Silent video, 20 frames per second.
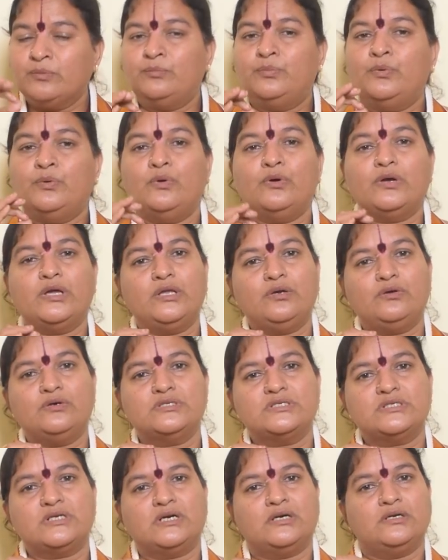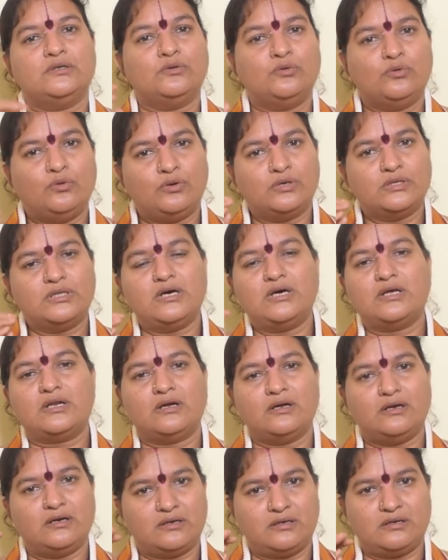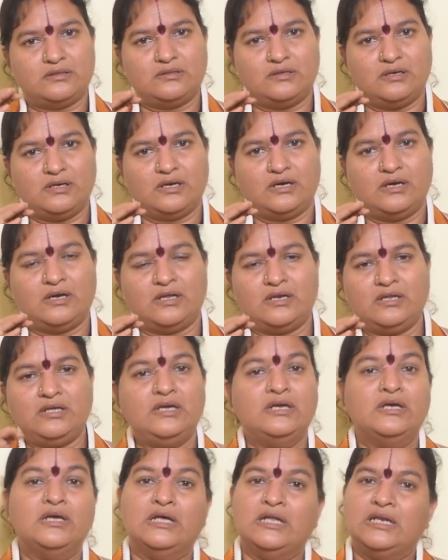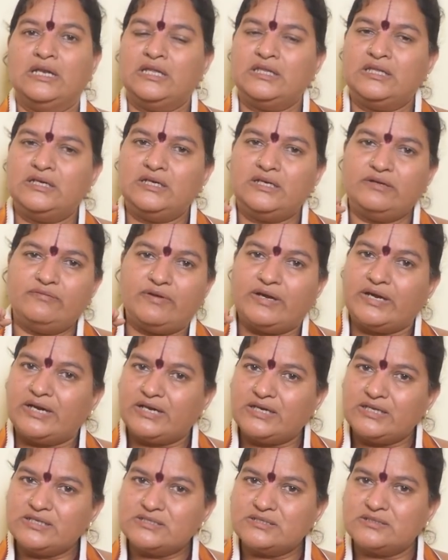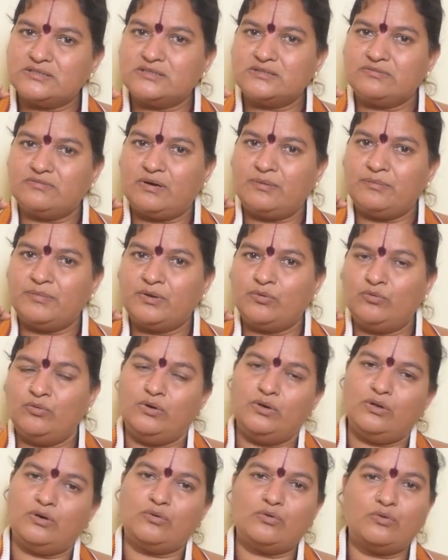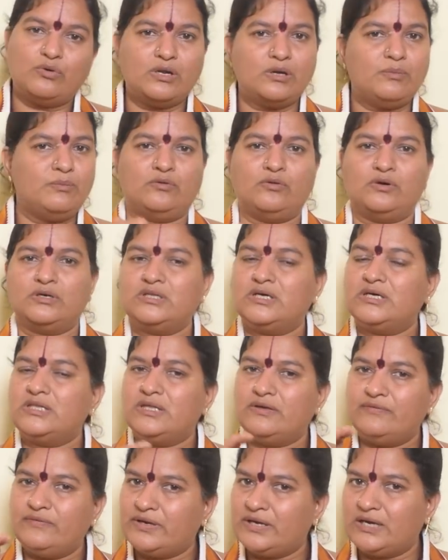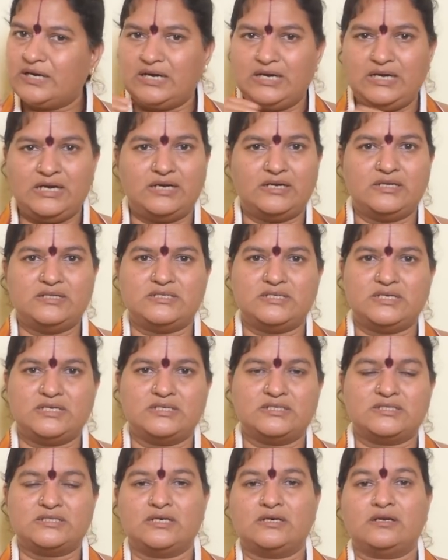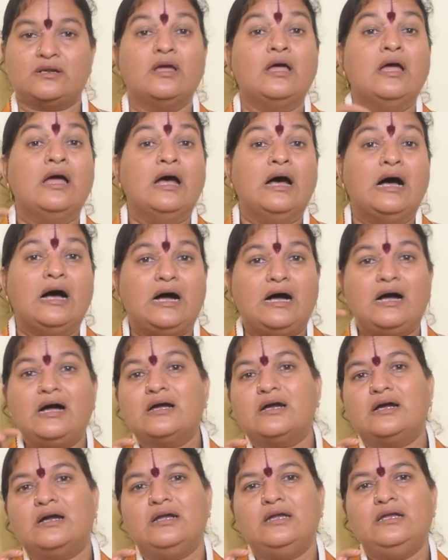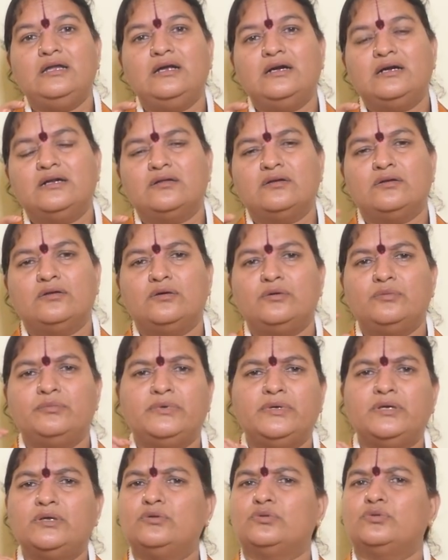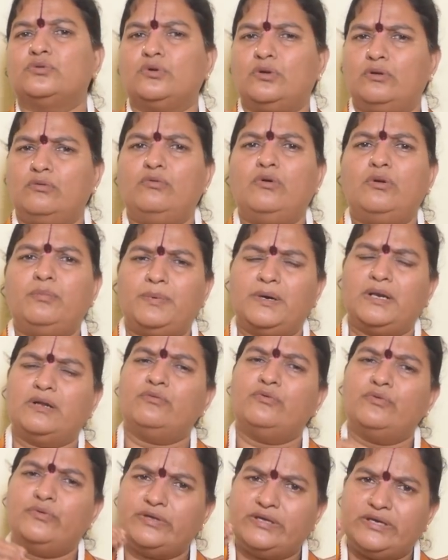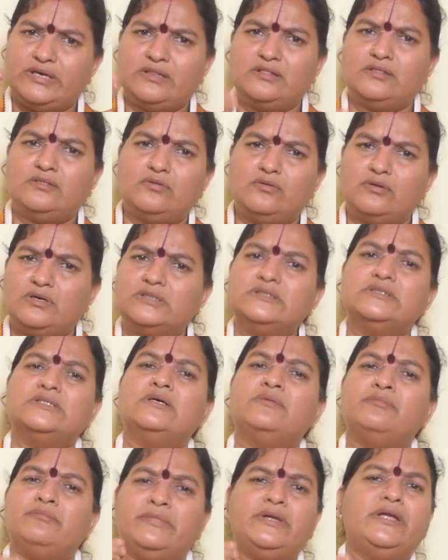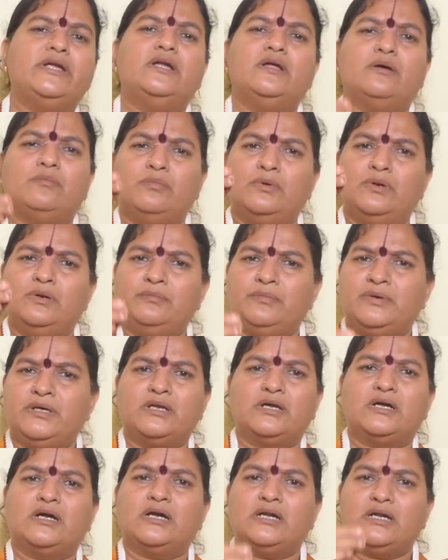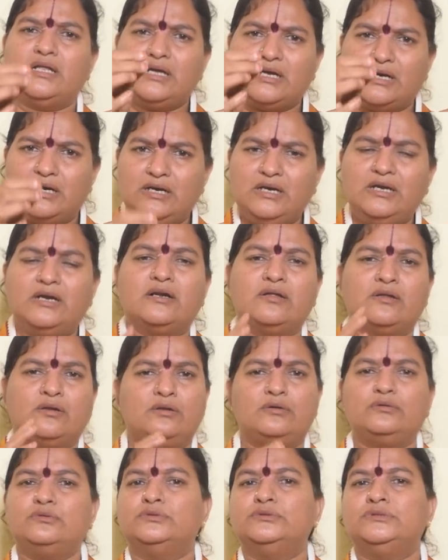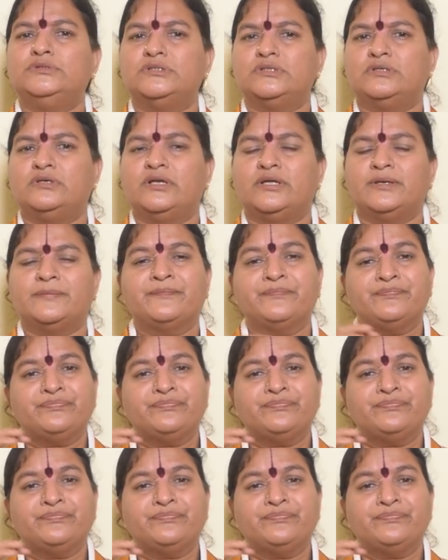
భోగి రోజు నాడు రంగనాథులకు కానీ లేదంటే వెంకటేశ్వర స్వామి గుళ్ళో కూడా గోదాదేవికి కళ్యాణం చేయిస్తారు ఆ కళ్యాణంలో మీరు తులమో పొలమో ఎంతో కొంత మీ డబ్బులు మీరు కట్టి కళ్యాణంలో కూర్చోండి